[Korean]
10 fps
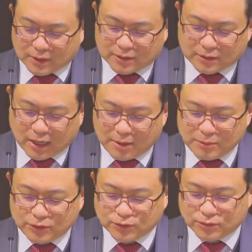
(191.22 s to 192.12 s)
그
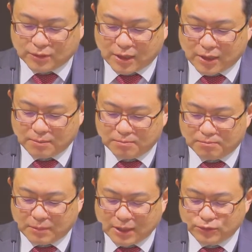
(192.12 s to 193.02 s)
타민족들의
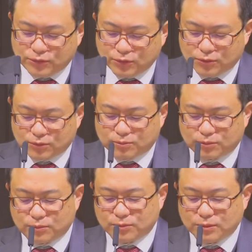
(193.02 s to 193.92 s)

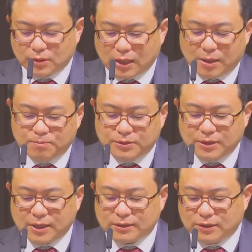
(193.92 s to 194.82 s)
만족에
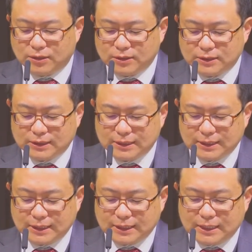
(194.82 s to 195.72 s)
비해서
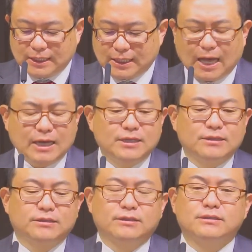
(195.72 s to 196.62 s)
이
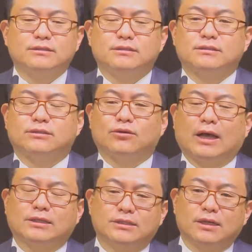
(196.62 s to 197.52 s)
한인들 그리고
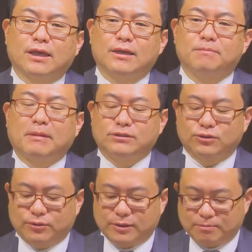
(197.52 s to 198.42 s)
아시아계의
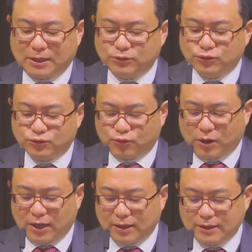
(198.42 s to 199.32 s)
만족
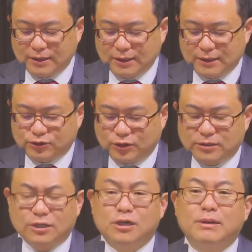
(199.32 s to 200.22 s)
만족소가 죄
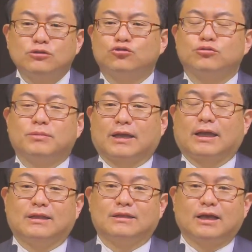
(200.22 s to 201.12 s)
절반 수준밖에
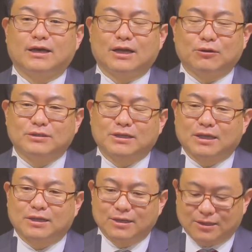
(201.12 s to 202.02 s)
안 된다라고
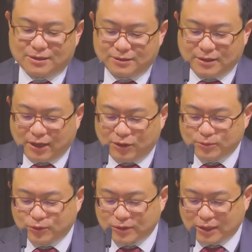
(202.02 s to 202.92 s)
이렇게 그때
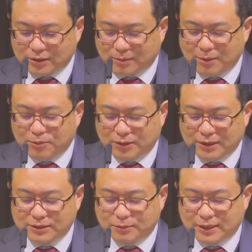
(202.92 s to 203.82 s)
갤럽 조사에서 발표를
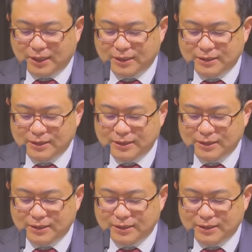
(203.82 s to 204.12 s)
했습니다.